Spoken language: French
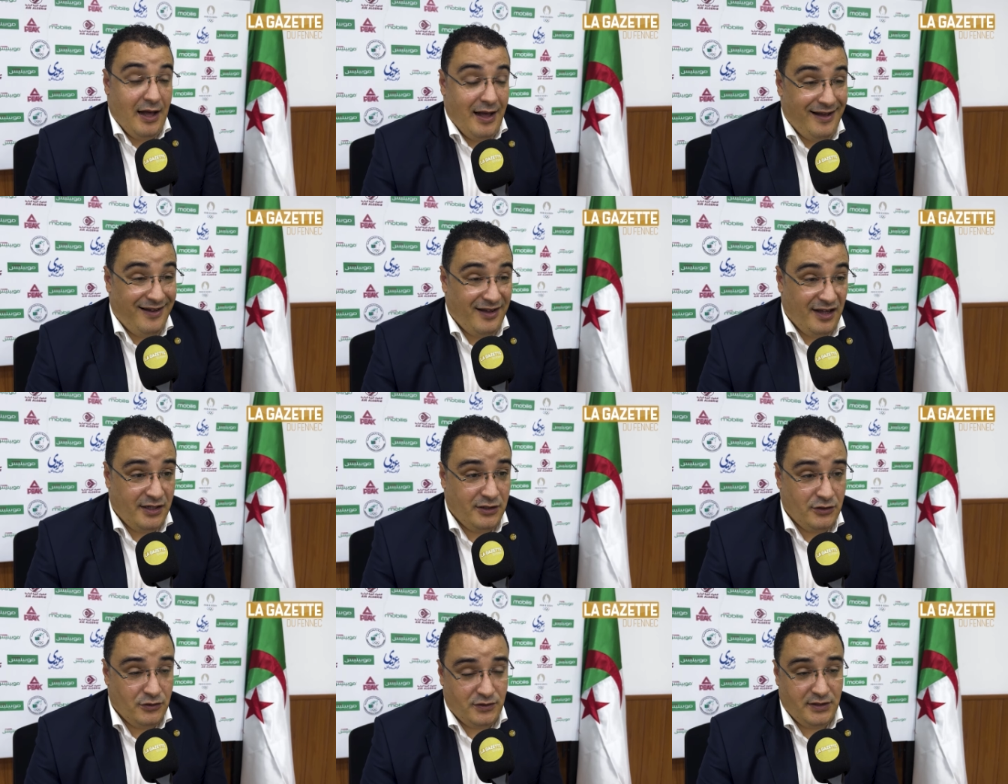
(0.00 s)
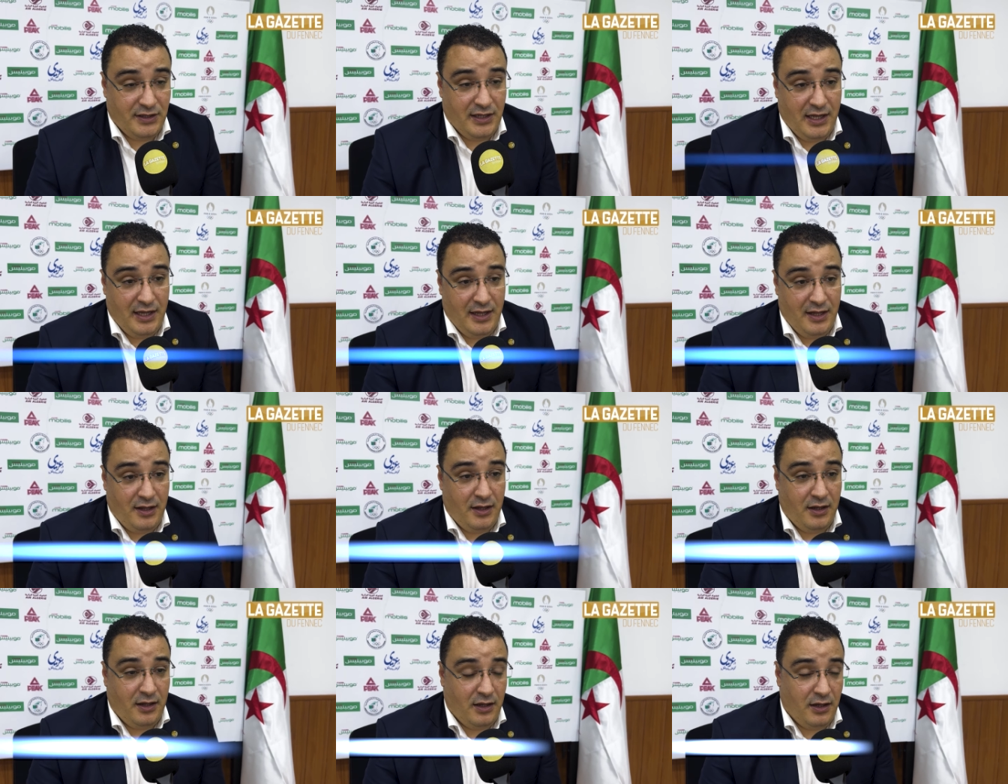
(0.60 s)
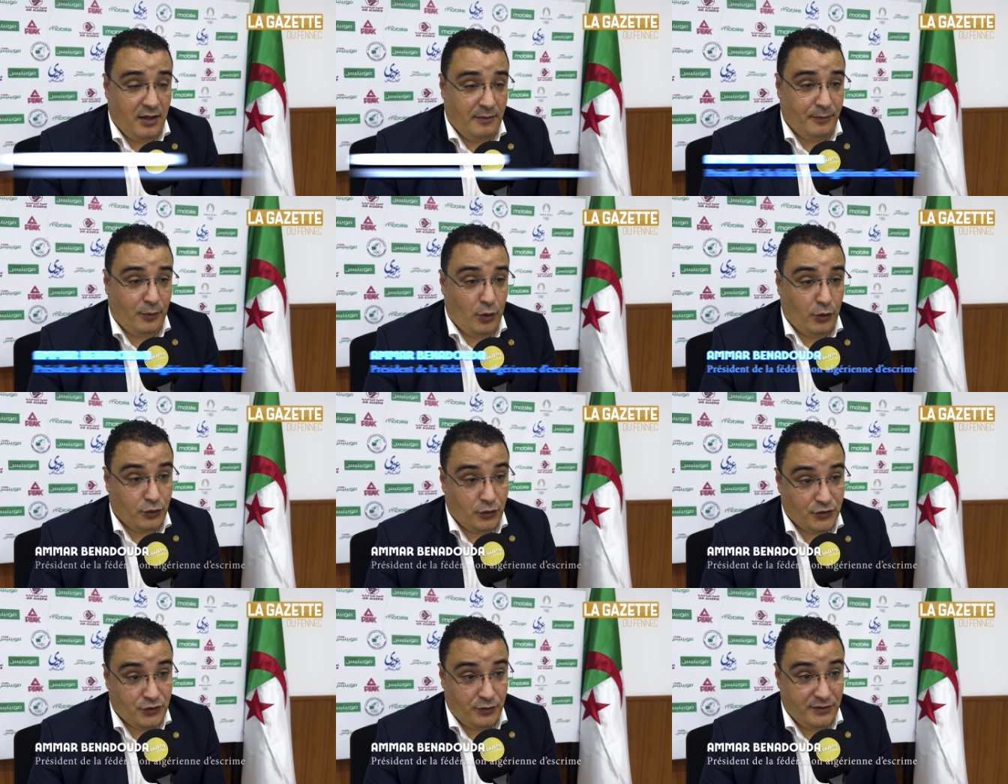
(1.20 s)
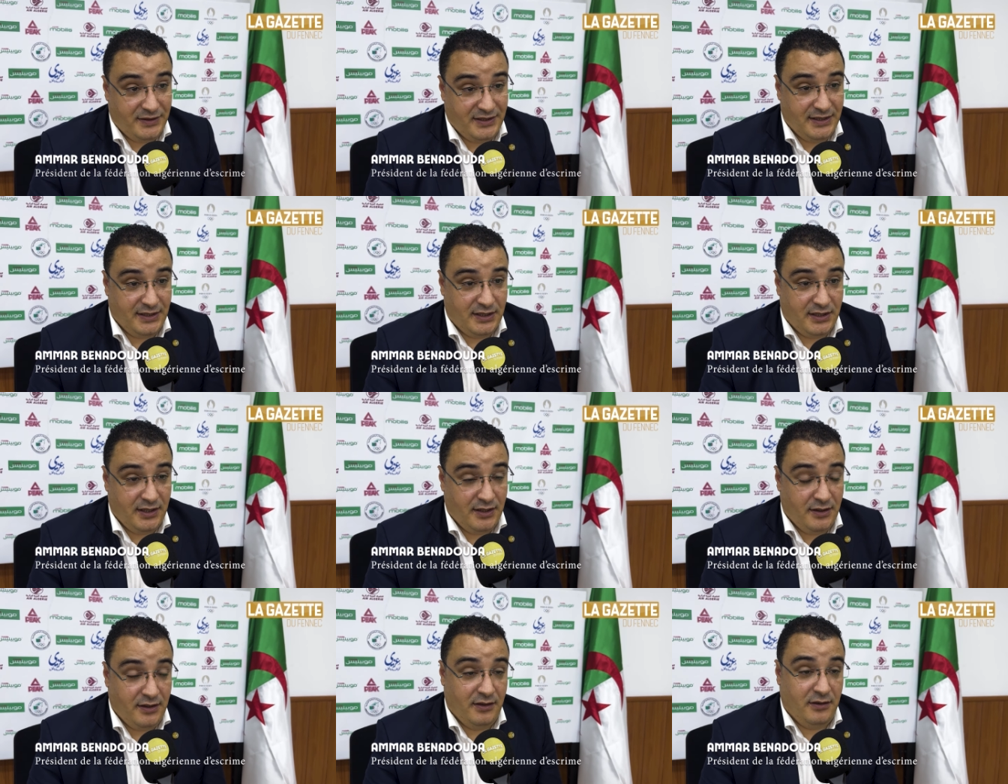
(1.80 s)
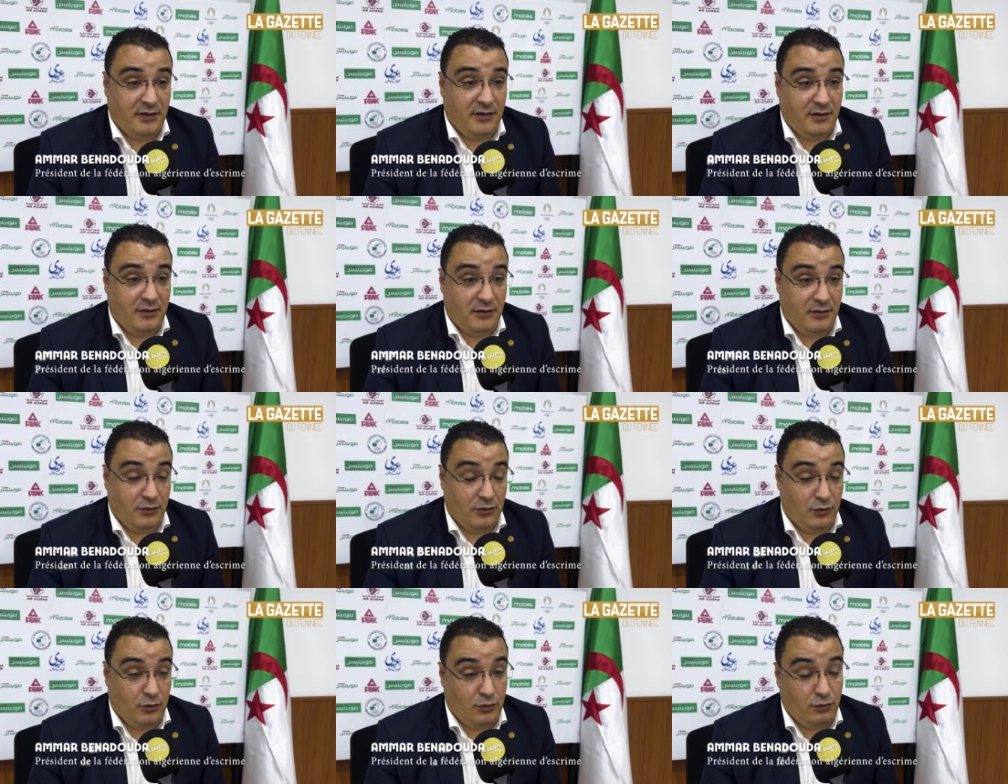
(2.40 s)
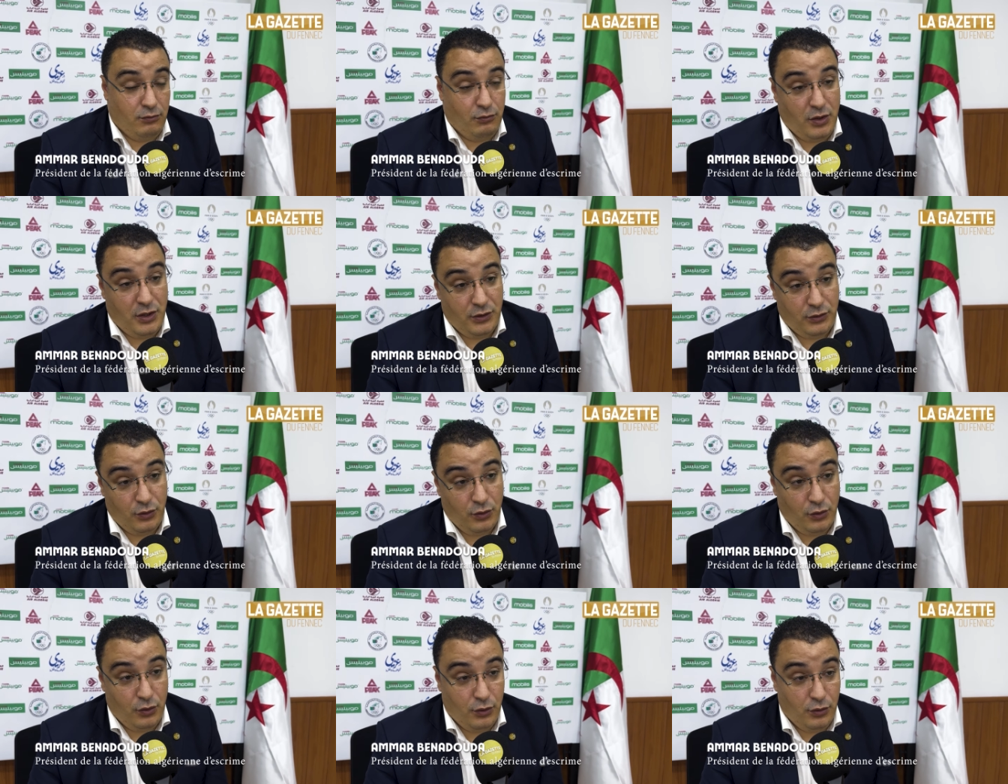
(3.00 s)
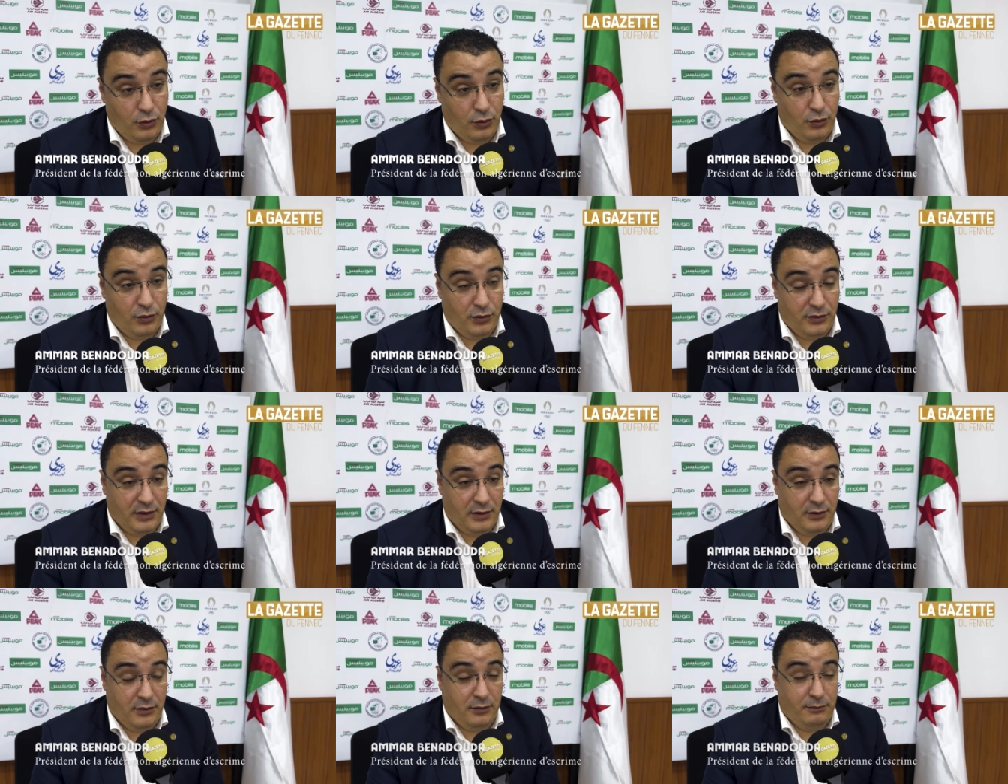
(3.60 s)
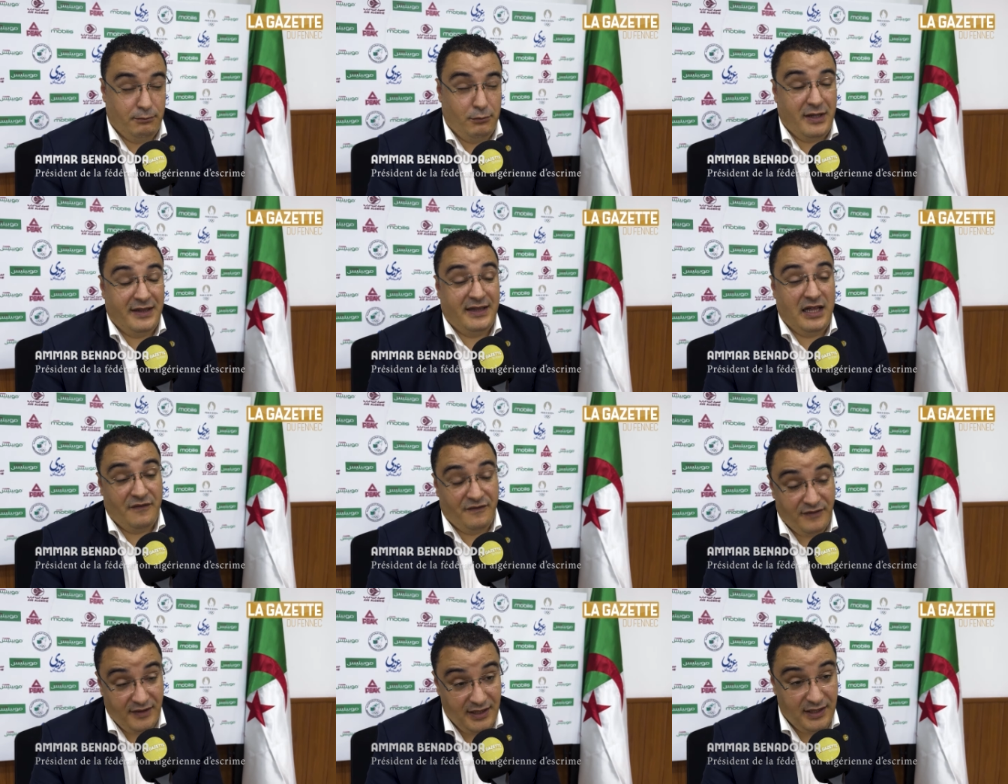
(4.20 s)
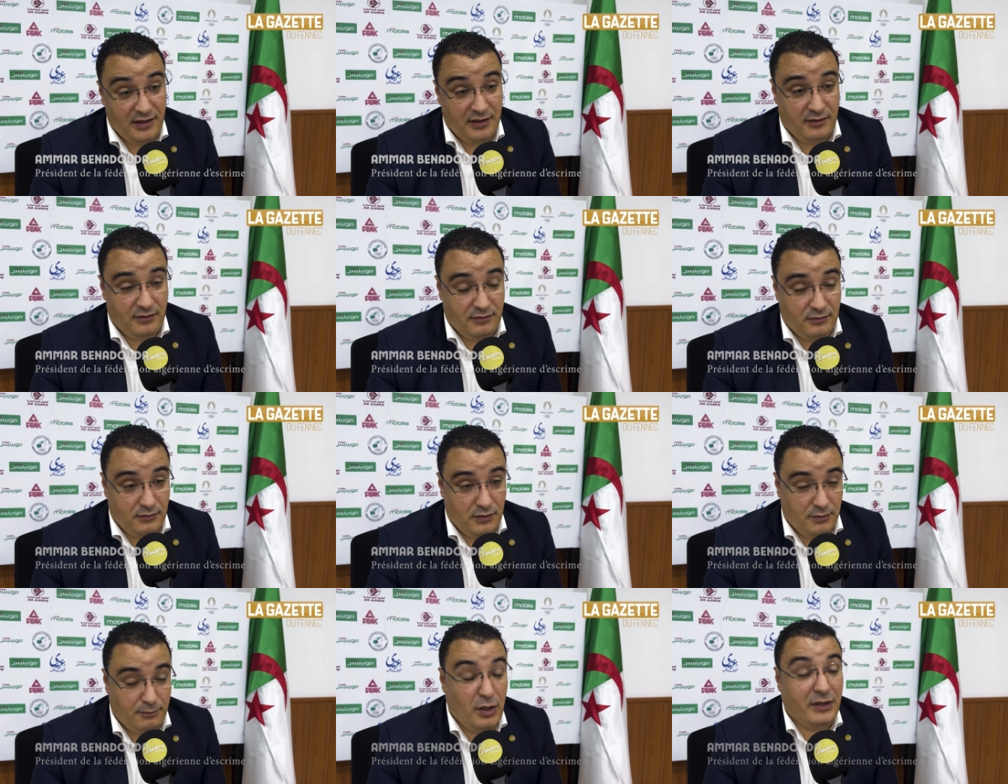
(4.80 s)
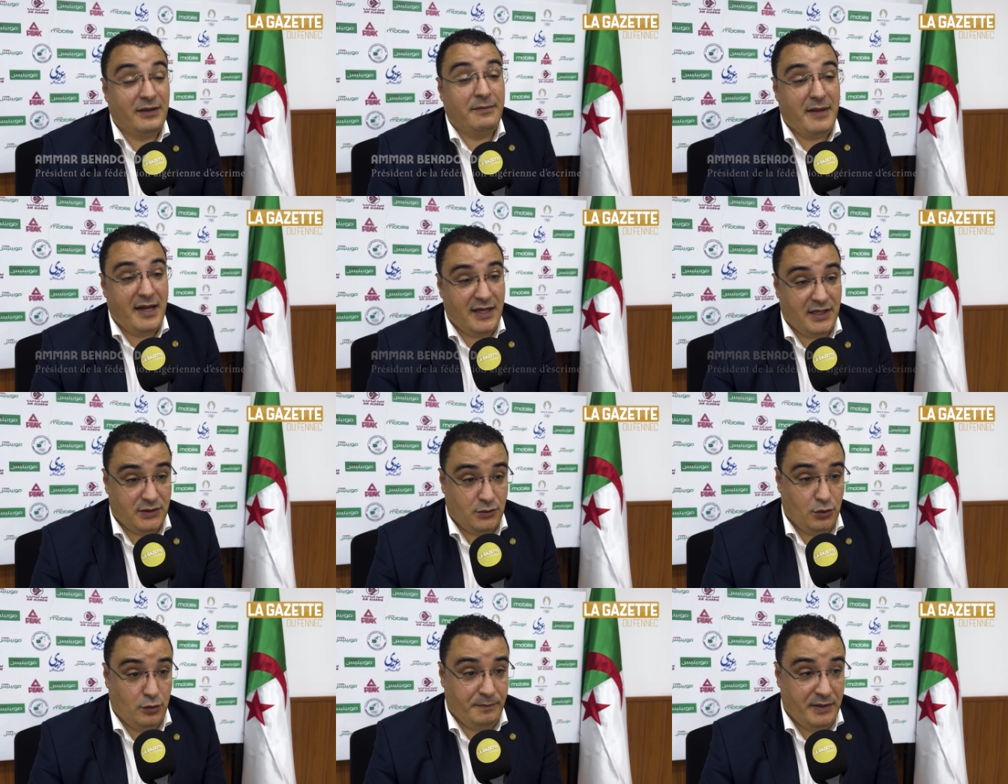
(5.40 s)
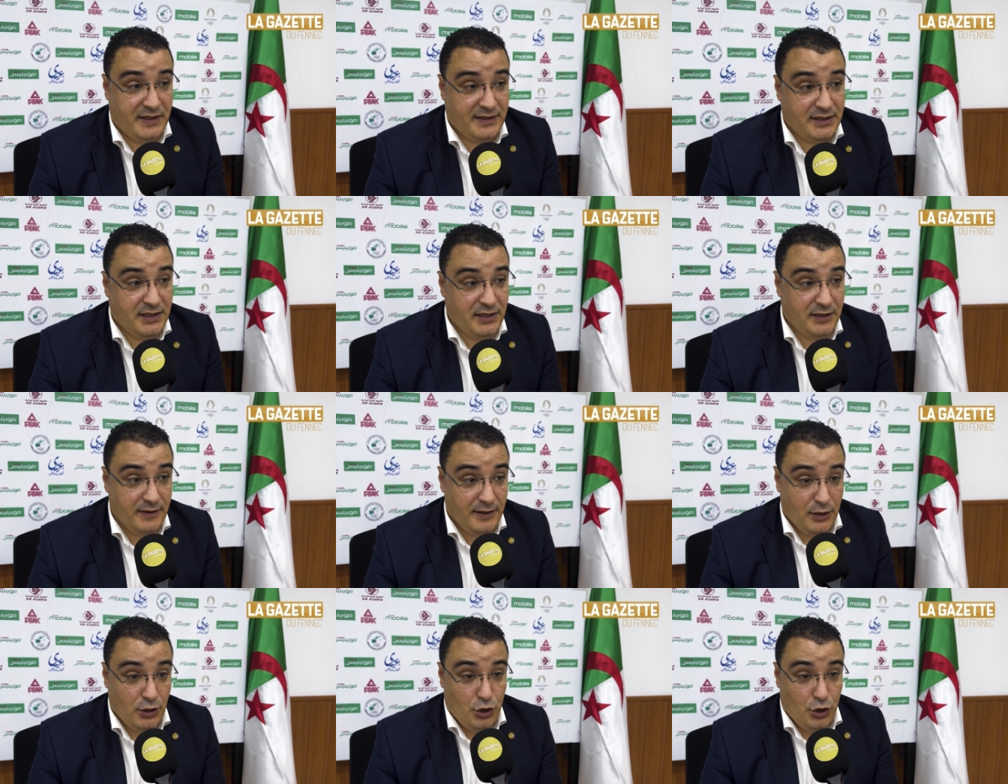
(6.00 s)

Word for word: a réussi à prendre son ticket euh, au mois de, mois d'avril, mois de mars passé.